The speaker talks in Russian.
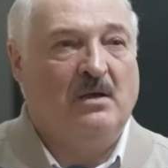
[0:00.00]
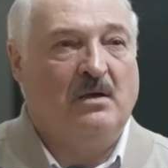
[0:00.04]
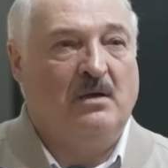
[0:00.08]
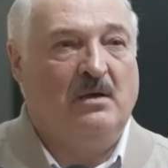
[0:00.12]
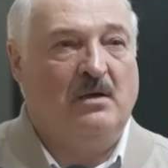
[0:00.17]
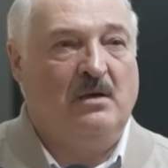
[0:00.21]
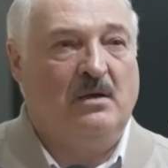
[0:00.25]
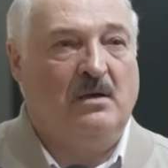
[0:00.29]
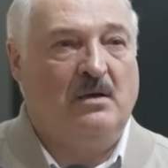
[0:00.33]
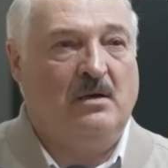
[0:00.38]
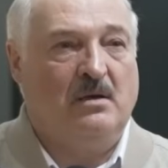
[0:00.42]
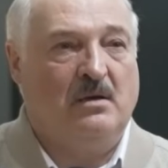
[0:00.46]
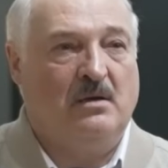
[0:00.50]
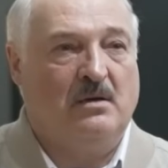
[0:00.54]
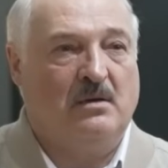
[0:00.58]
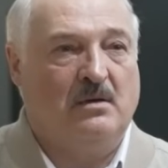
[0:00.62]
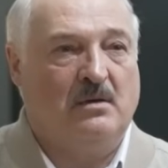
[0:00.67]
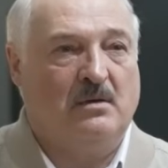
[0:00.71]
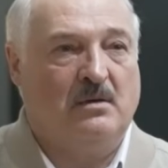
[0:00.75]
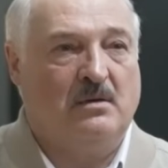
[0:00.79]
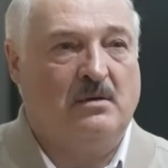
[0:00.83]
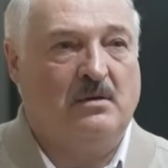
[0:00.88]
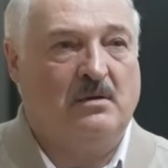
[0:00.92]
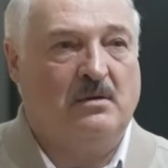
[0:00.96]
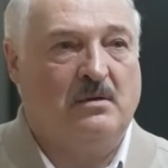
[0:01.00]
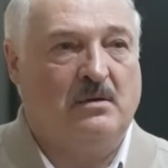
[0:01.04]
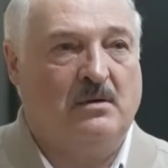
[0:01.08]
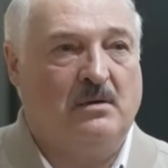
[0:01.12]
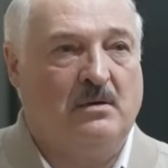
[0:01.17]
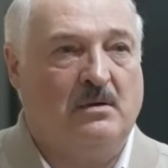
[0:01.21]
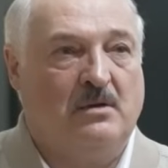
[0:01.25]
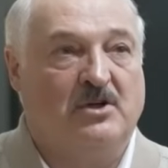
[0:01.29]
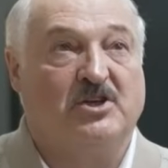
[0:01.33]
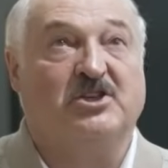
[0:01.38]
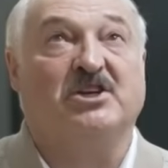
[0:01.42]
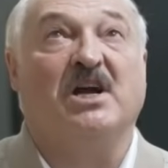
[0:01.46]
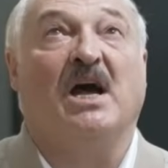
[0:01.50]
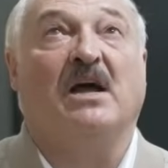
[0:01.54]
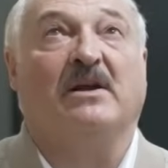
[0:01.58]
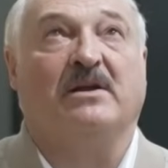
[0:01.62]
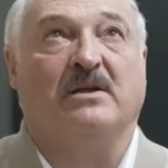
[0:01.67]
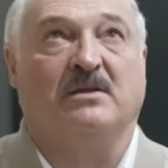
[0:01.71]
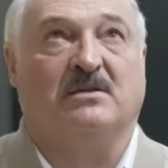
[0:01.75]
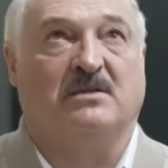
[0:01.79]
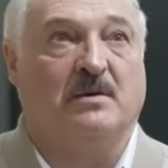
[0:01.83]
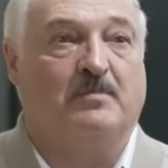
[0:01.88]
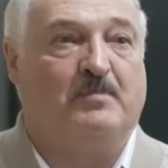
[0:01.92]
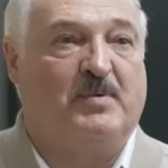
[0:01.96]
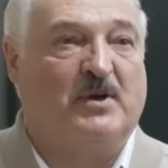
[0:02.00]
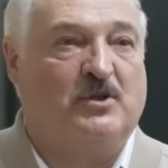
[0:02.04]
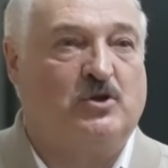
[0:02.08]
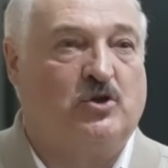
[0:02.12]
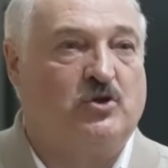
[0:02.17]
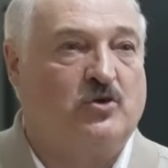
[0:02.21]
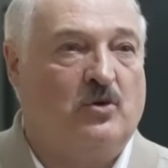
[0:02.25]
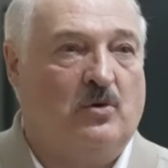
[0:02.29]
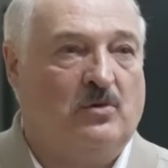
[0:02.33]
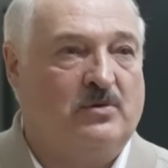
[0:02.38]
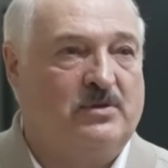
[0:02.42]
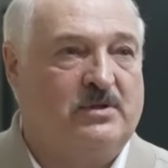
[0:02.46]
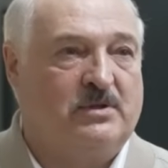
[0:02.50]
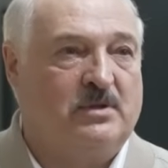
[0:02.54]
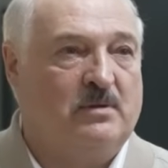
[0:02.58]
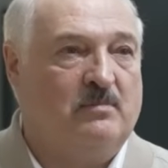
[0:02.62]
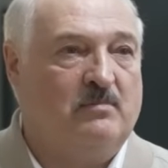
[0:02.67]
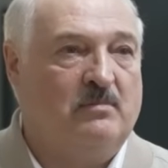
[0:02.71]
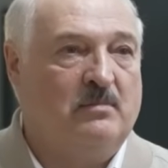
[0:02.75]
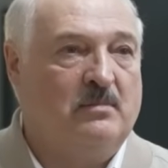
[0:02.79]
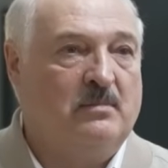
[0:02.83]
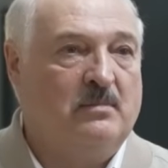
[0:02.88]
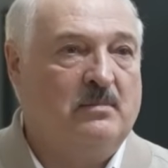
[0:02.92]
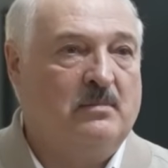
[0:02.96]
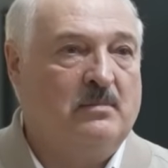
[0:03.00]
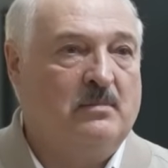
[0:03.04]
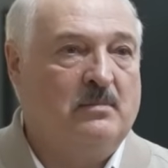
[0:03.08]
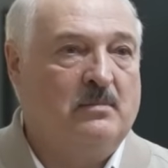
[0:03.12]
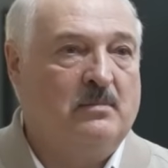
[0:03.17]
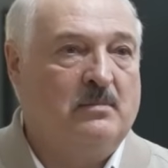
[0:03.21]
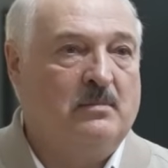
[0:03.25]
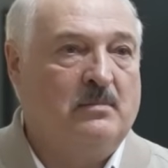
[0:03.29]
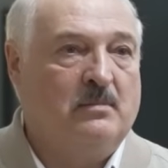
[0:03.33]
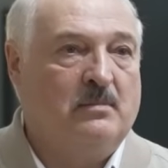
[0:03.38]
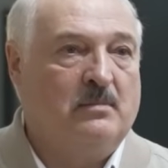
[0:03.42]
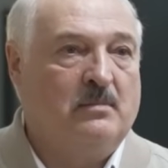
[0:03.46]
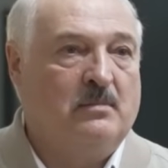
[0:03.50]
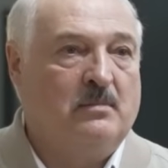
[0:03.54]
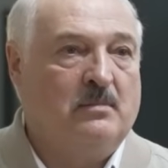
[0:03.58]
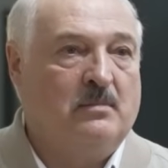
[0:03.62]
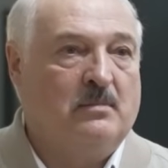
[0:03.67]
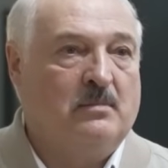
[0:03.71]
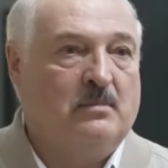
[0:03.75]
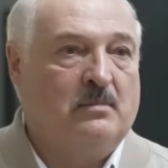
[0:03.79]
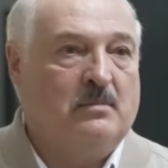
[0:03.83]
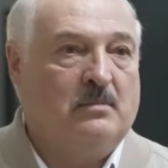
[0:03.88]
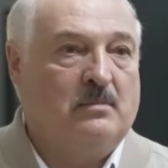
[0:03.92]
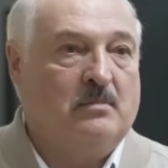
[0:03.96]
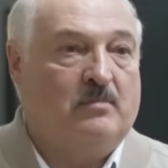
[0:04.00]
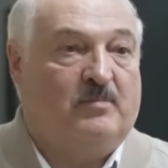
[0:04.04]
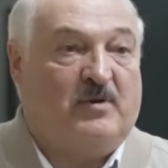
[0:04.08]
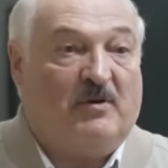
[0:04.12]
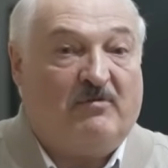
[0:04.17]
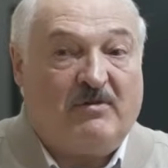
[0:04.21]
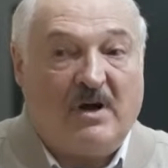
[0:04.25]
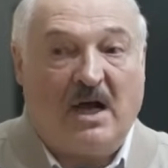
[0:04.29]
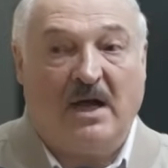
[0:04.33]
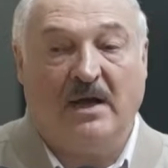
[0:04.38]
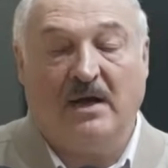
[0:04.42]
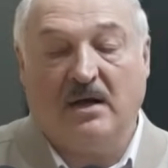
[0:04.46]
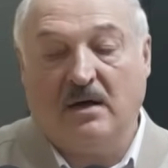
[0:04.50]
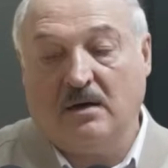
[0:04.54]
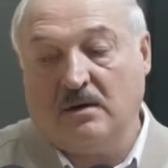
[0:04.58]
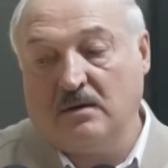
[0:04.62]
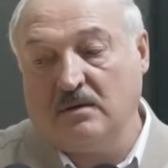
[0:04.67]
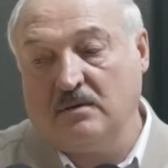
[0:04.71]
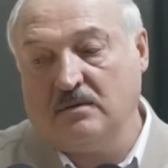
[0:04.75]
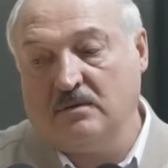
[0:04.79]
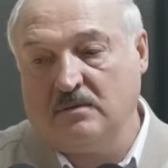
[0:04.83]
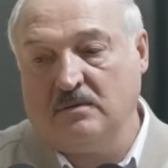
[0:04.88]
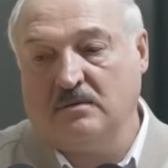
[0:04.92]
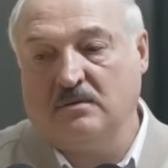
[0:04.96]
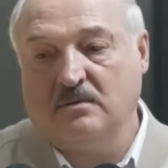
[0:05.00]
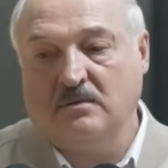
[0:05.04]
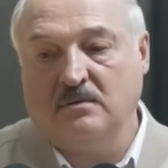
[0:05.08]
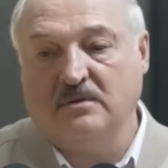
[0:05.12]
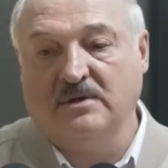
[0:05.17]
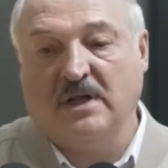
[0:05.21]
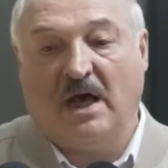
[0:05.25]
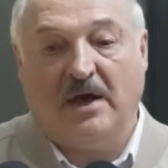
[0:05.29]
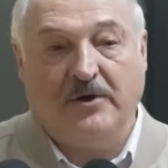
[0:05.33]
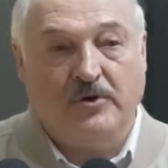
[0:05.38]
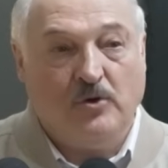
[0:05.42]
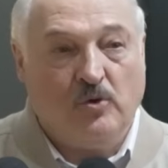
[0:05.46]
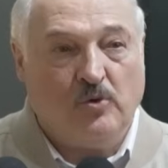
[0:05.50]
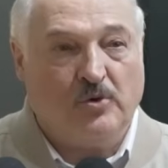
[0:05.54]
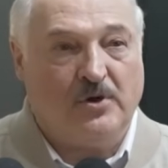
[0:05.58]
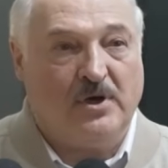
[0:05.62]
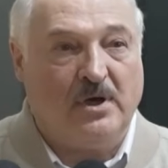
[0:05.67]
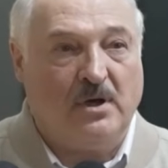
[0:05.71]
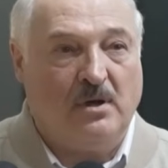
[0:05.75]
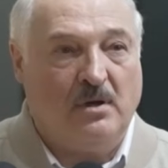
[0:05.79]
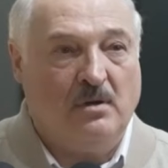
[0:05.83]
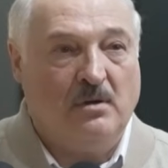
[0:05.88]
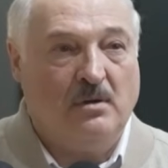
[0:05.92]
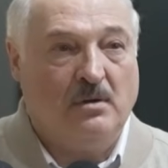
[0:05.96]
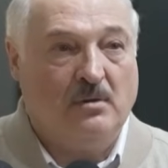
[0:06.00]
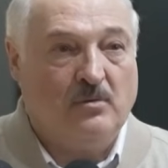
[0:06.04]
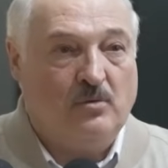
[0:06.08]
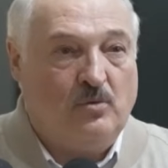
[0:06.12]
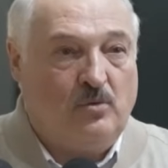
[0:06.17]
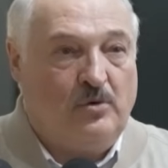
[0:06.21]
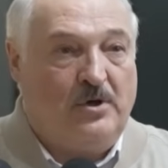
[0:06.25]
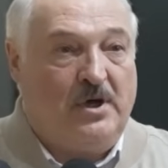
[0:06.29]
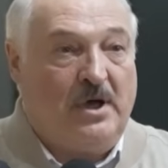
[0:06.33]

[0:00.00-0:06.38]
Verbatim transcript: и э, жариться под солнцем. Бывая э, на юге, ну